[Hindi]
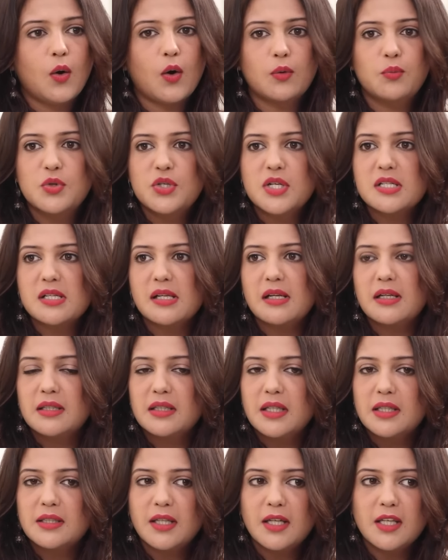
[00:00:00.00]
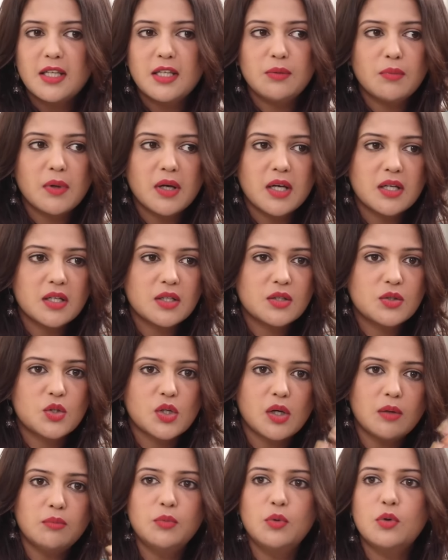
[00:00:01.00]
और मुझे ऐसा लग रहा था कि मैं
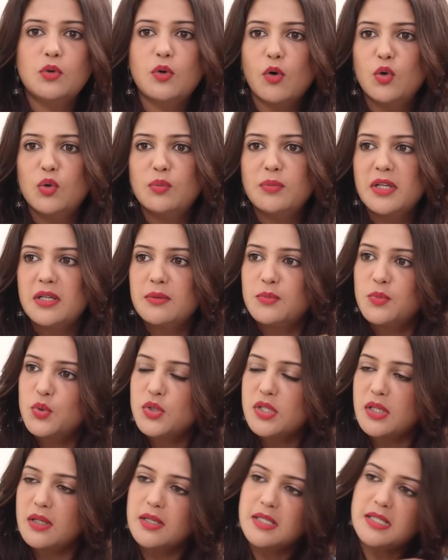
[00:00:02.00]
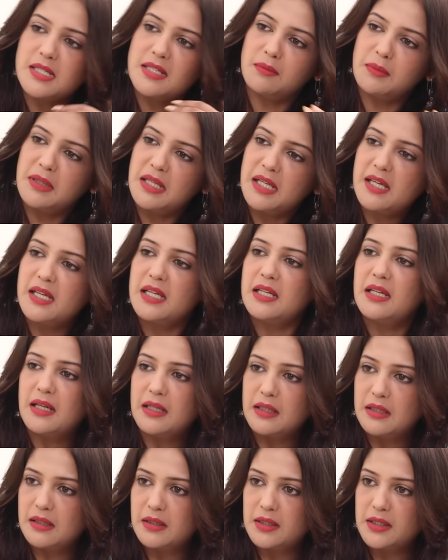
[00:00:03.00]
जब मुंह खोलूं मेरे मुंह से हसीना मलिक ही
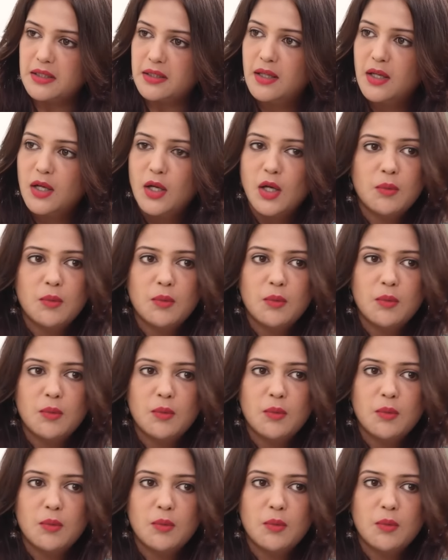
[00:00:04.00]
निकल रही है